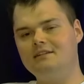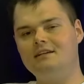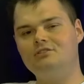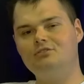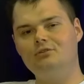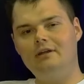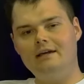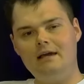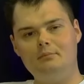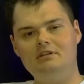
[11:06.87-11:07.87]
Też
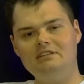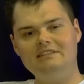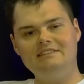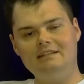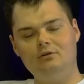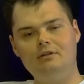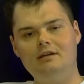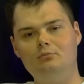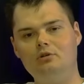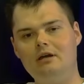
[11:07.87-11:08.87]
dodajemy, nic nie
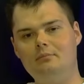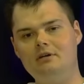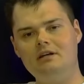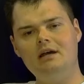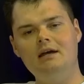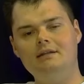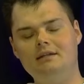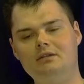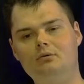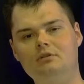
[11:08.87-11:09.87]
odejmujemy.
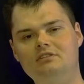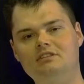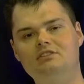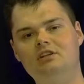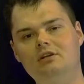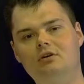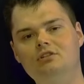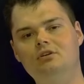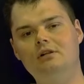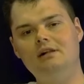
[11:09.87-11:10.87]
Natomiast jeżeli
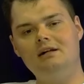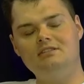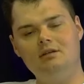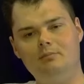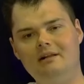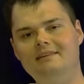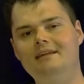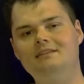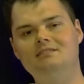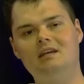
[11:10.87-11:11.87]
chodzi o relacje
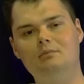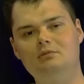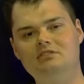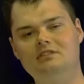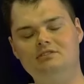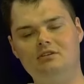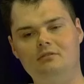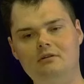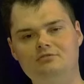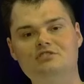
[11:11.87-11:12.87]
partnerskie i
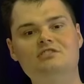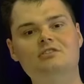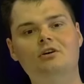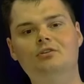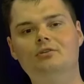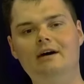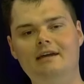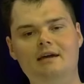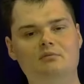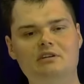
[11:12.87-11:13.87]
biznesowe, wszystko
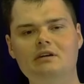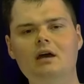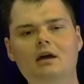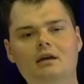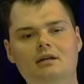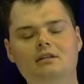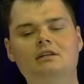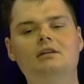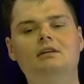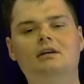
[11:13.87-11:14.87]
dodajemy,
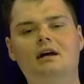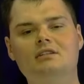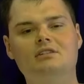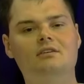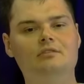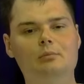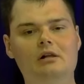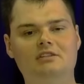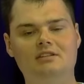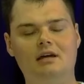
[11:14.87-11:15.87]
i każda
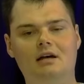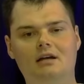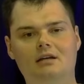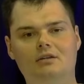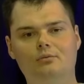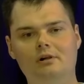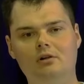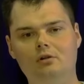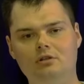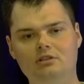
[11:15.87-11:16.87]
wibracja
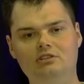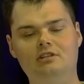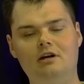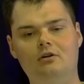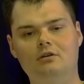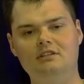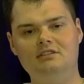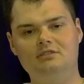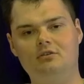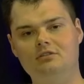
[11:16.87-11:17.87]
numerologiczna
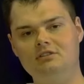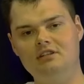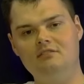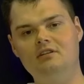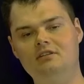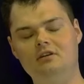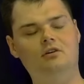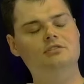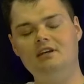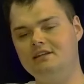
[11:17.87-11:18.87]
jest od, 9,
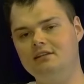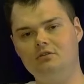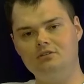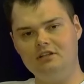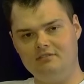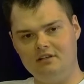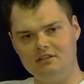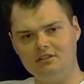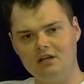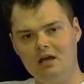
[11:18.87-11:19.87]
od 1 do 9,